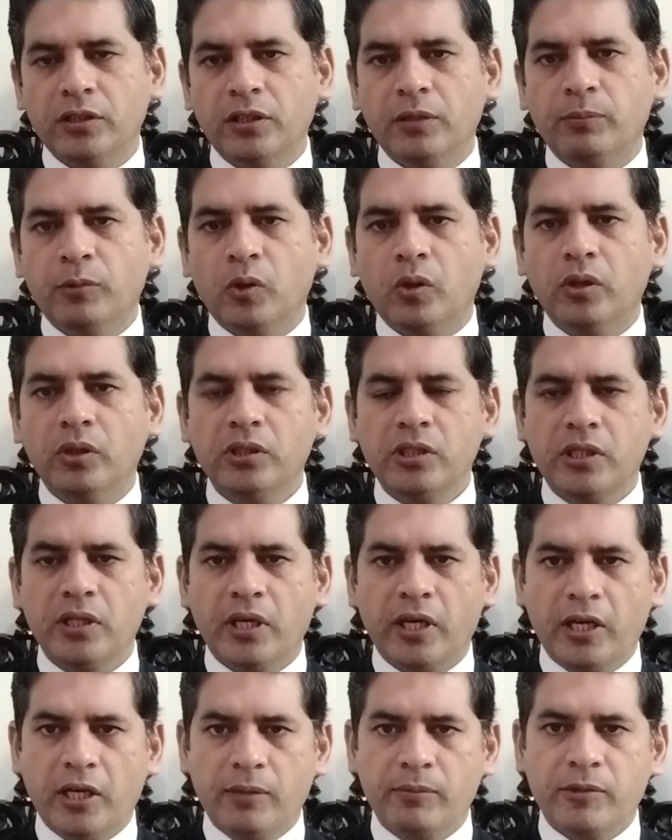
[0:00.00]
ये बहुत ही
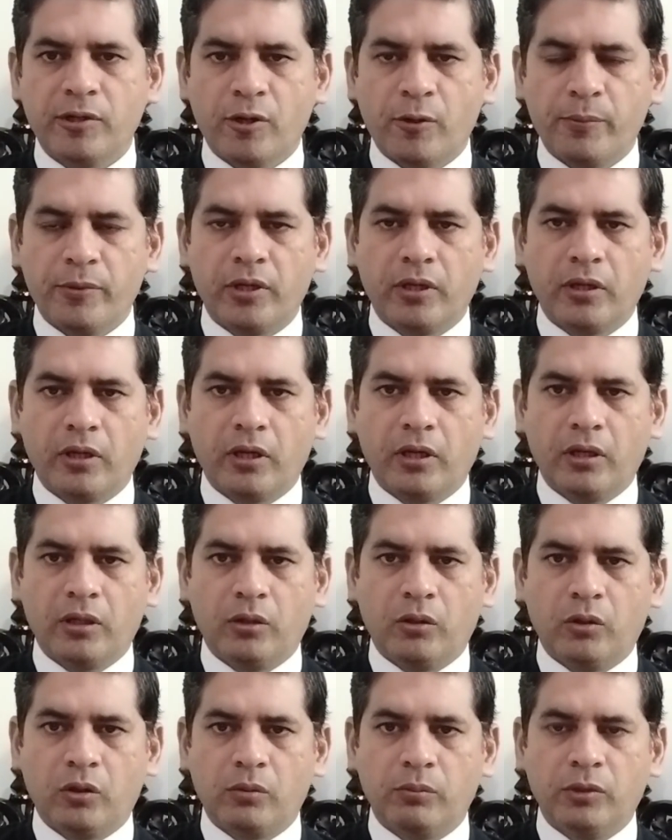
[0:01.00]
अहम टॉपिक है
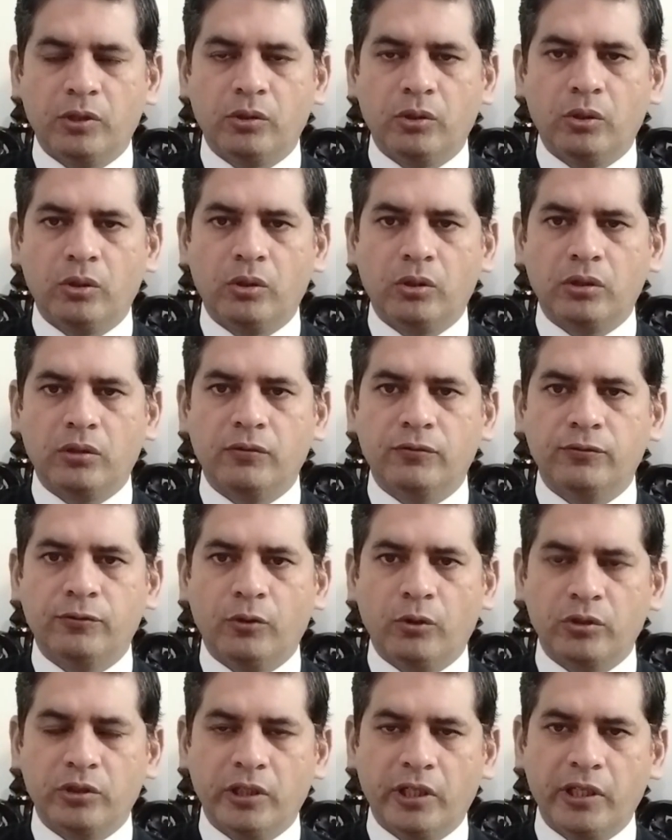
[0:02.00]
और बतौर
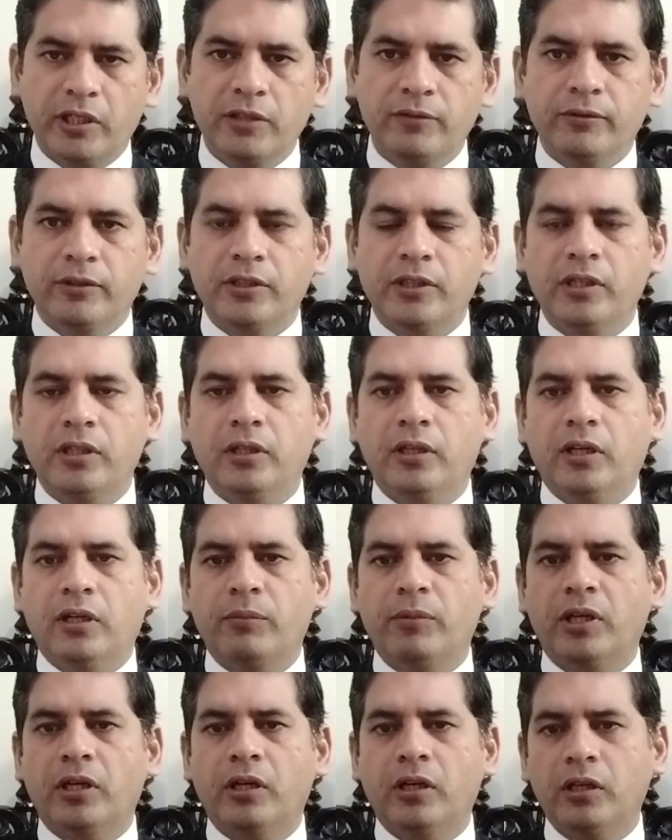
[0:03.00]
फौजदारी वकील
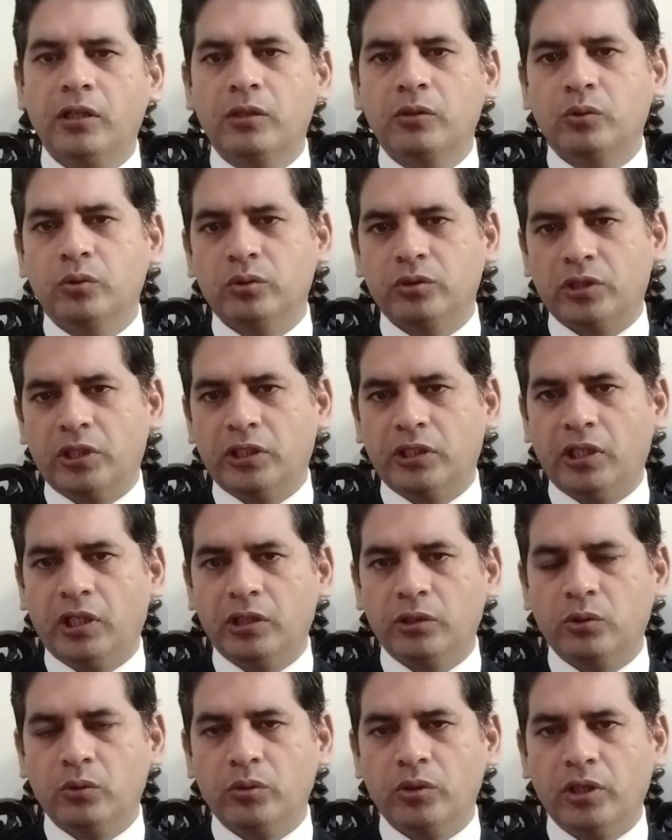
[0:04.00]
हमें हर रोज़
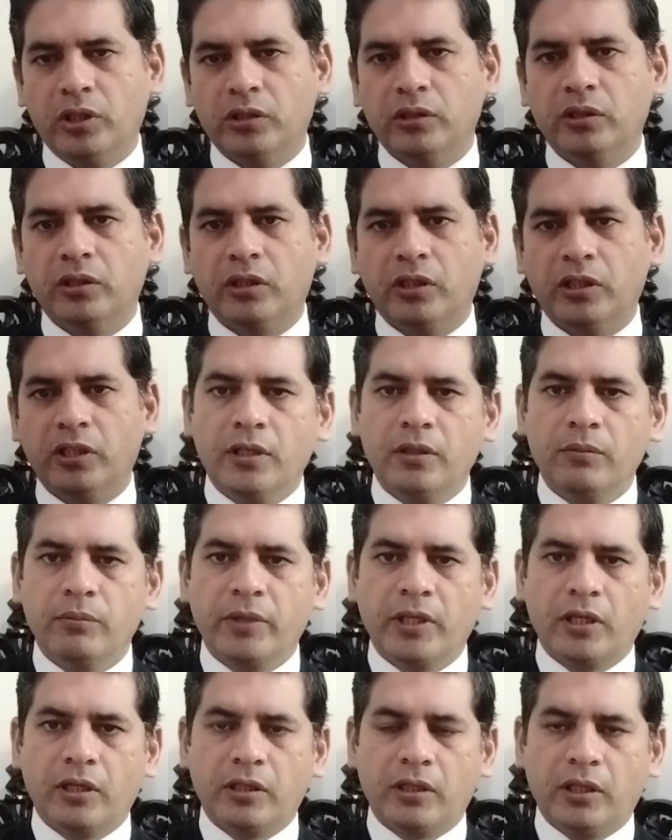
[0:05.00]
अदालतों के अंदर इन
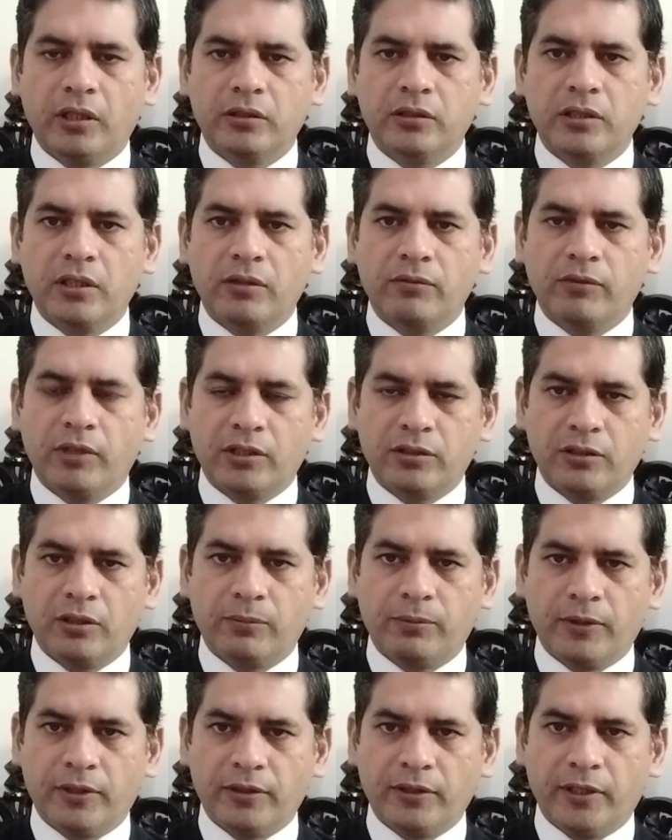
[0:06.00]
बयान से
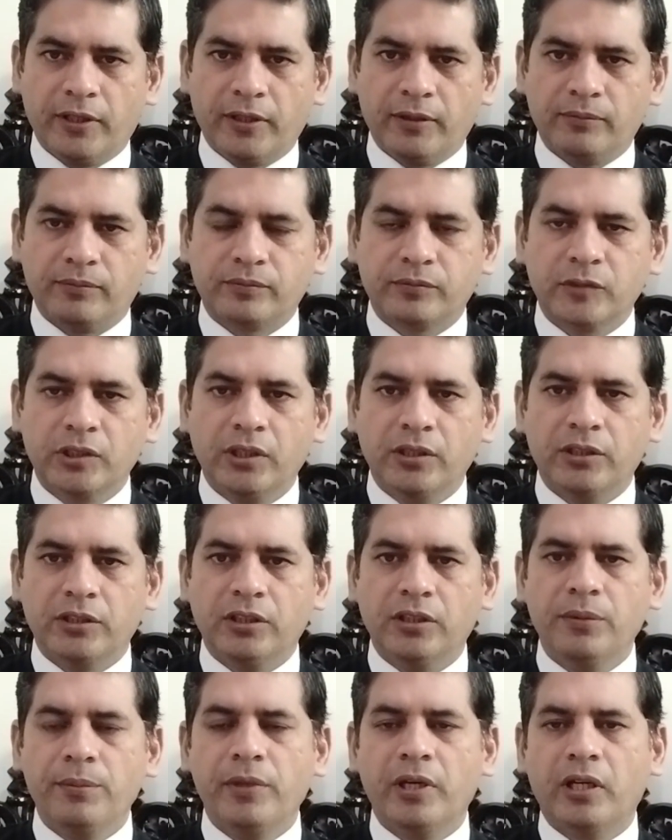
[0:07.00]
वास्ता पड़ता है
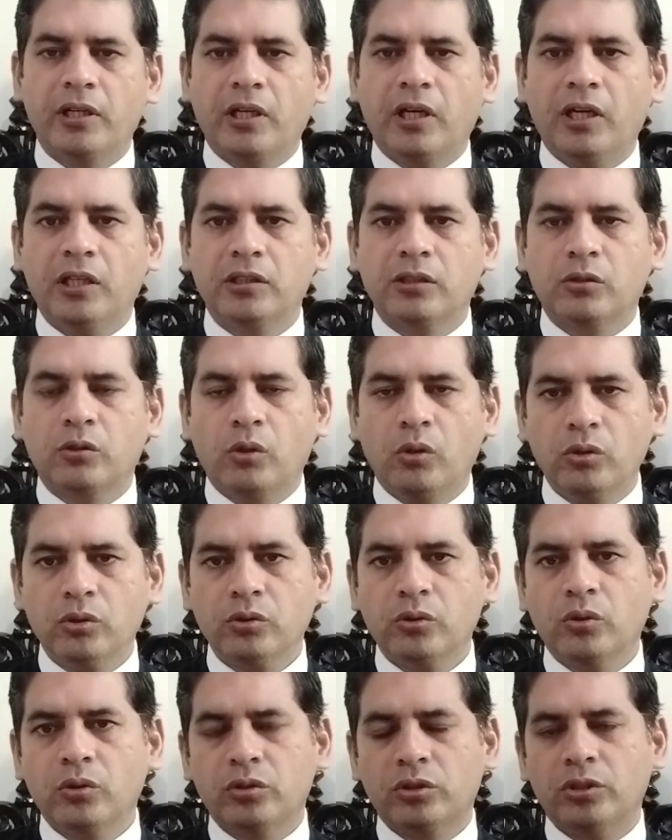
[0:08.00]
ये बयान
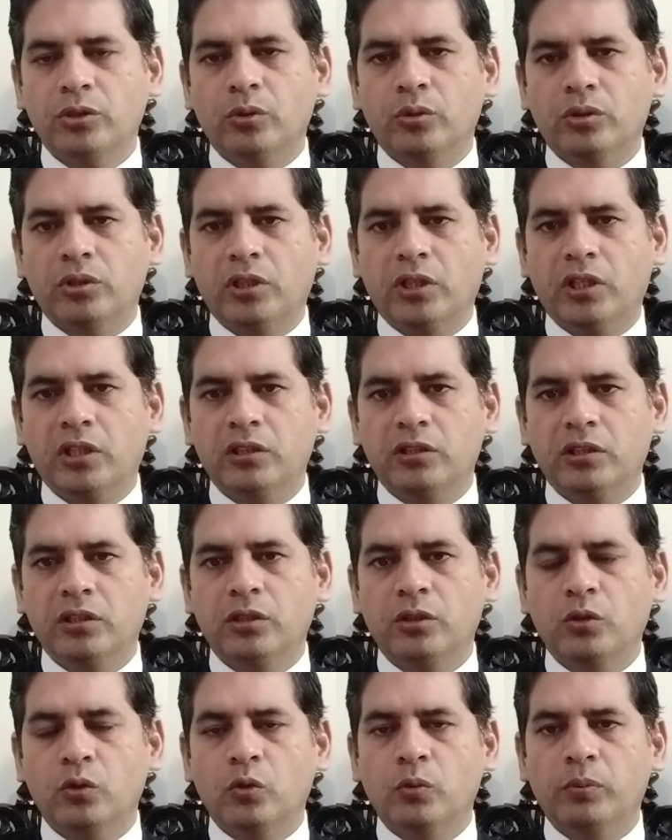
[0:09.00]
कौन कौन से होते हैं
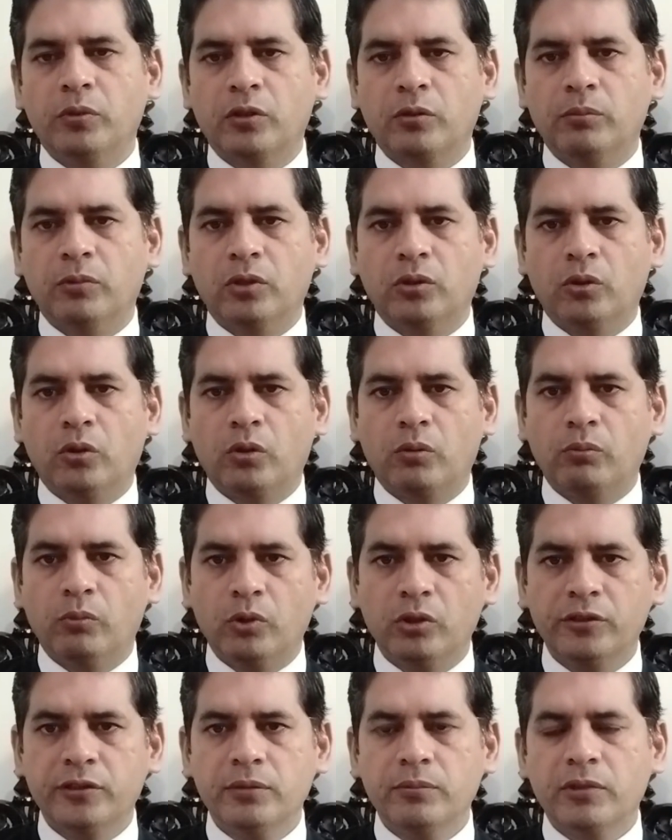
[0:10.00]
जिनके ऊपर बतौर
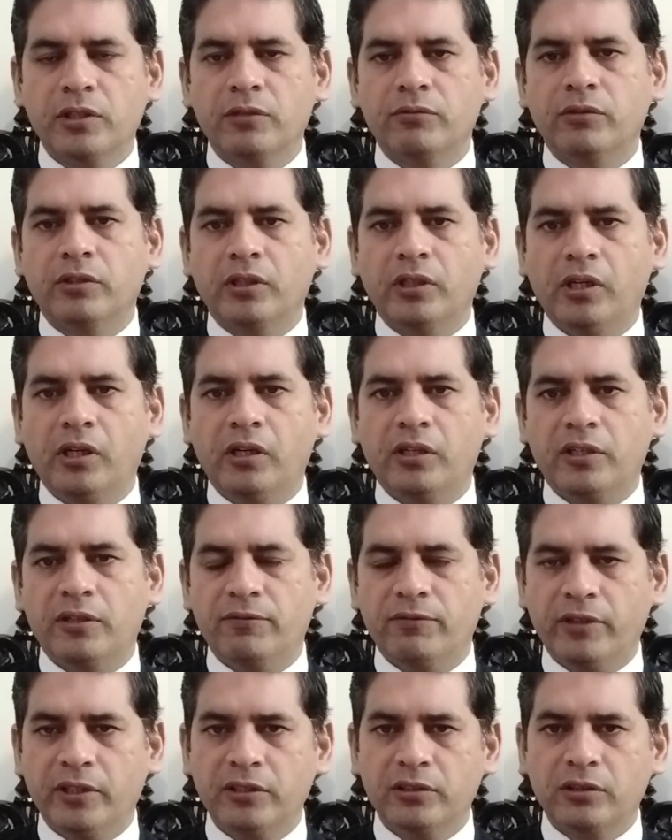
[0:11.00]
मुलम के वकील
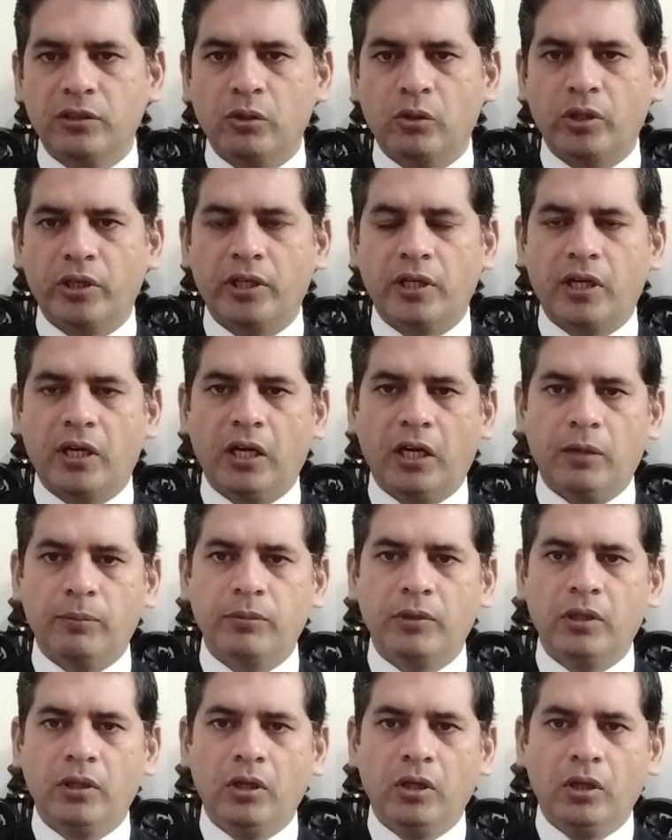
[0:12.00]
डिफेंस लॉयर
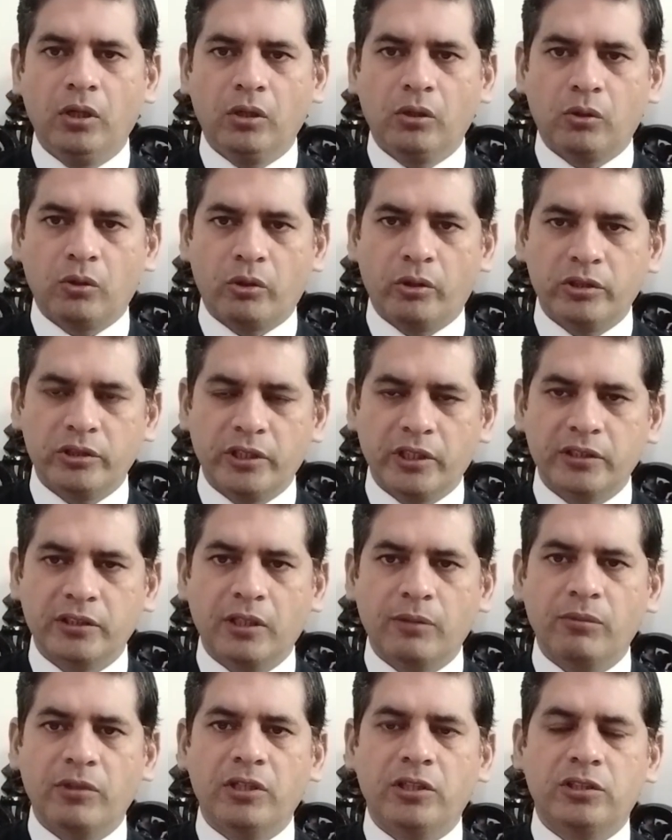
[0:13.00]
आप क्रॉस
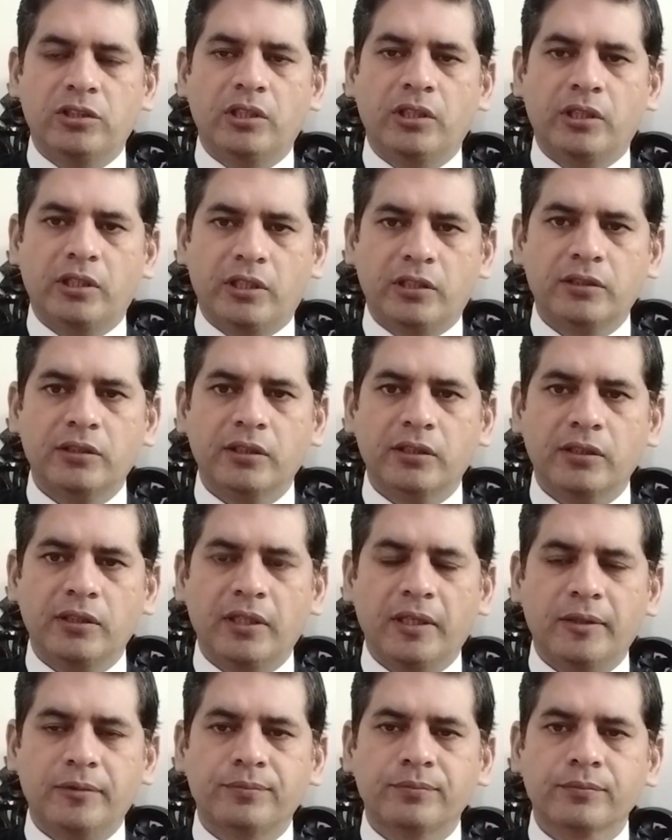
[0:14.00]
एग्ज़ामिनेशन कर
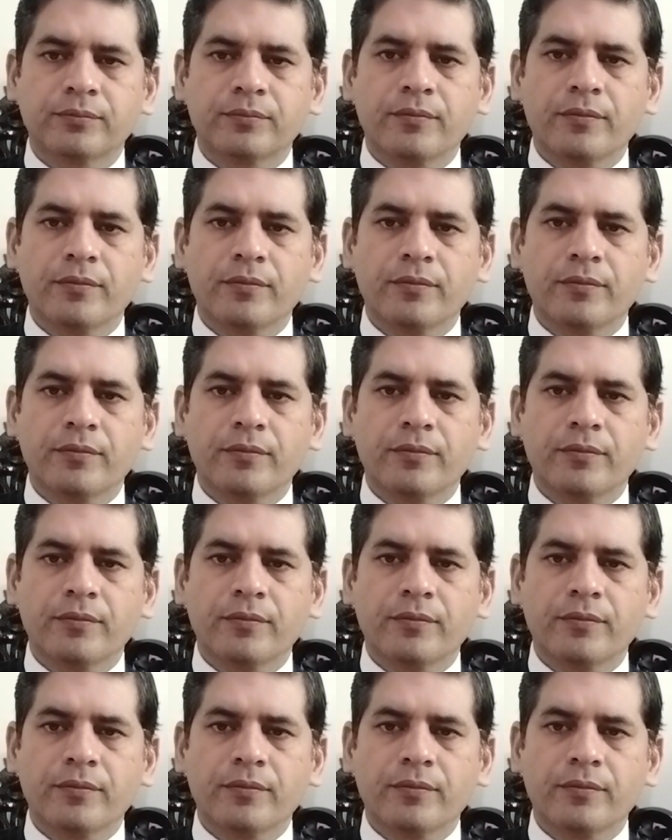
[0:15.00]
सकते हैं